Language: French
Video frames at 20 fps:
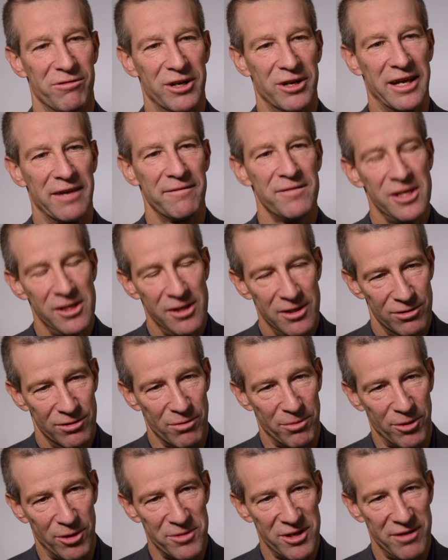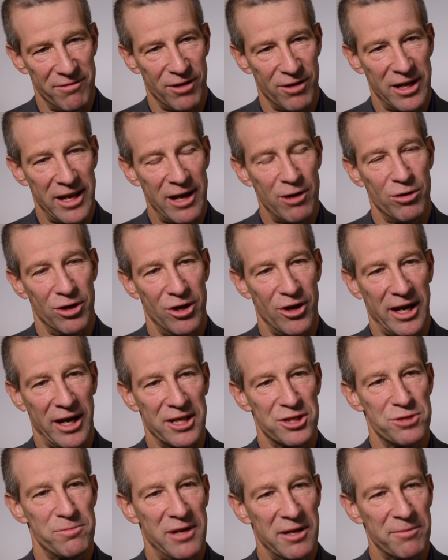volets. Le premier volet, on leur
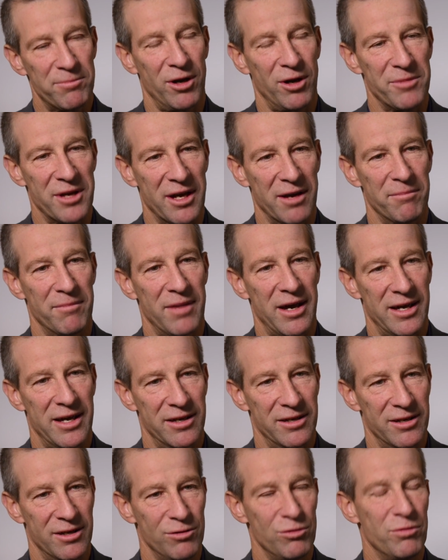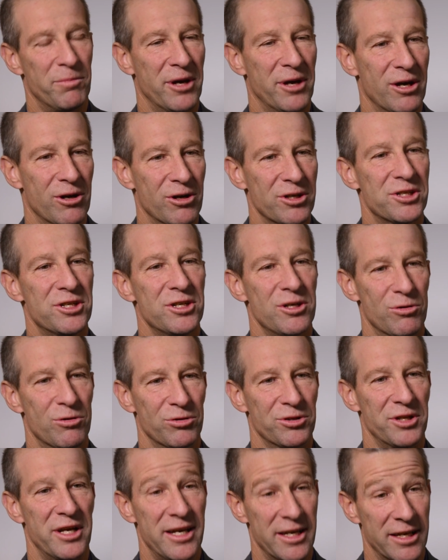explique premièrement l'UPA, qui
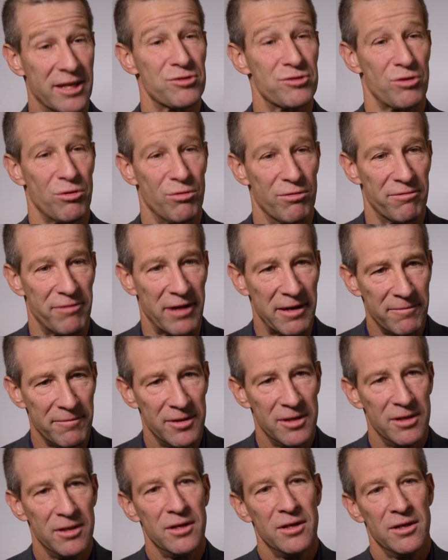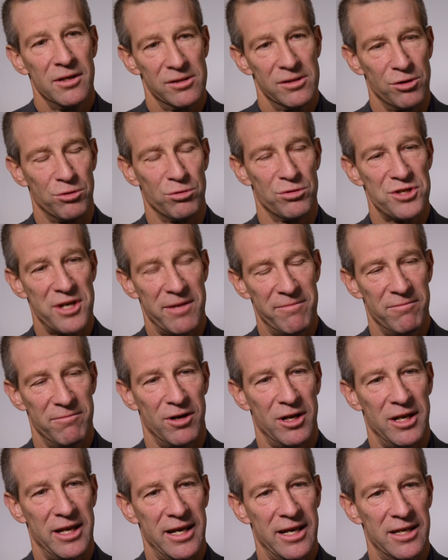on est et qu'est-ce qu'on fait. Le deuxième
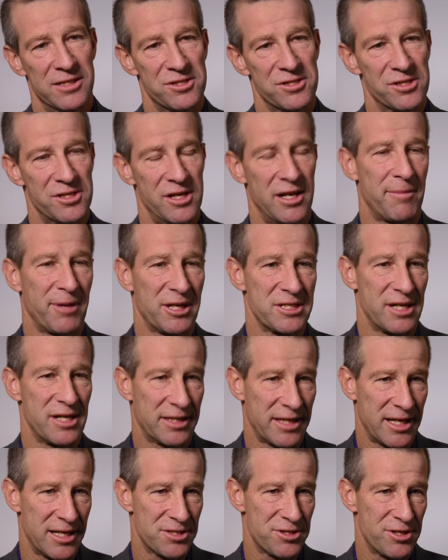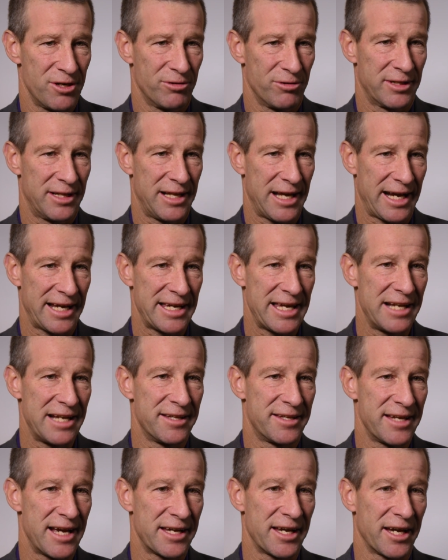volet, c'est la présentation de la
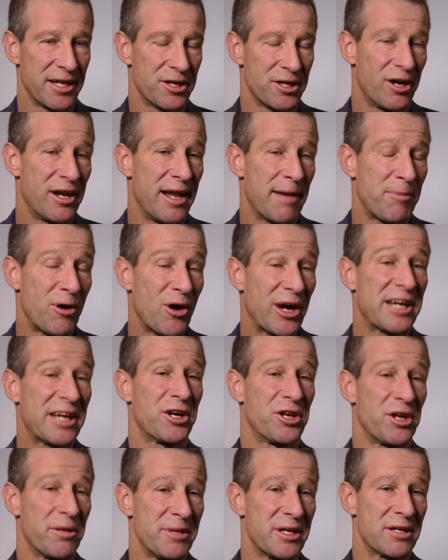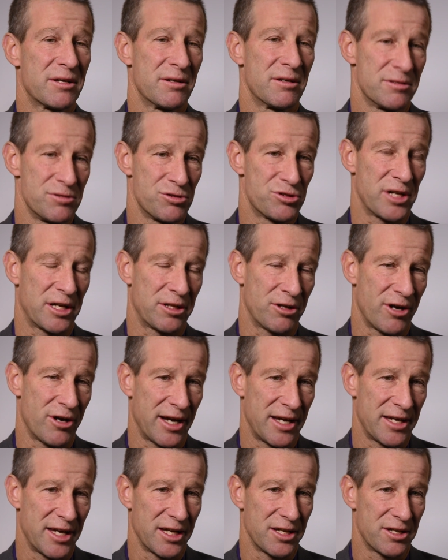réalité agricole, l'apport économique du
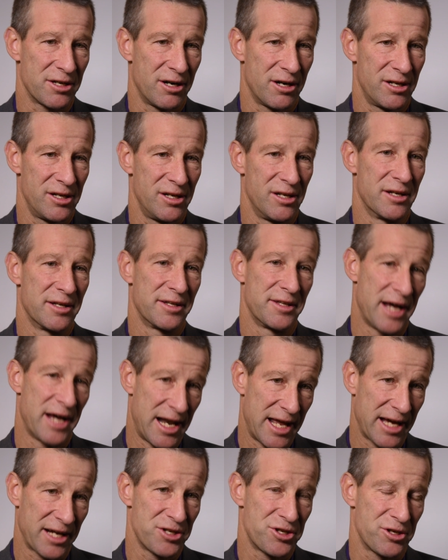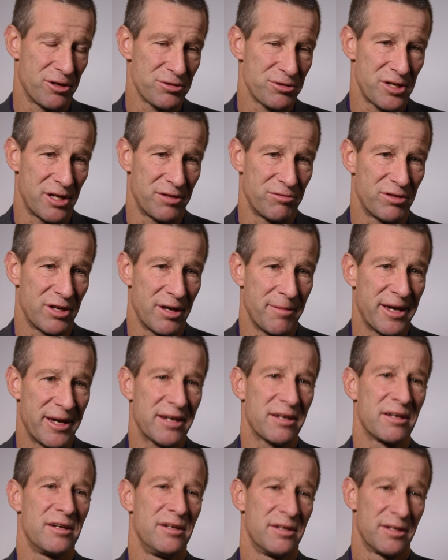secteur agricole dans la région Centre du
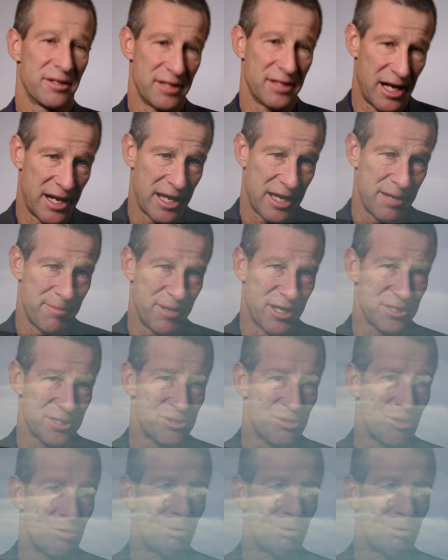Québec, dans la MRC